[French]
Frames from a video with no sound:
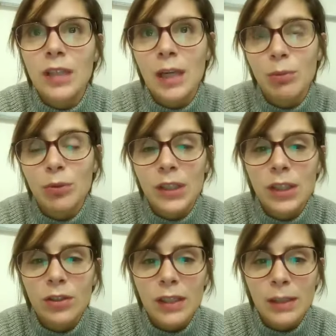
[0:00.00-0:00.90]
la,
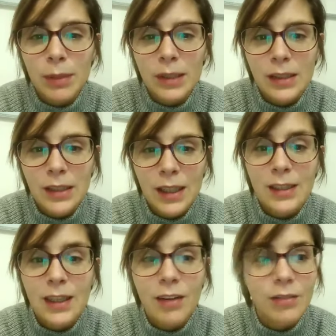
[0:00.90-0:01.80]
pensée, quand elle est passée à
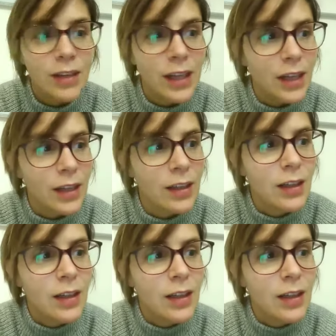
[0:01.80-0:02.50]
travers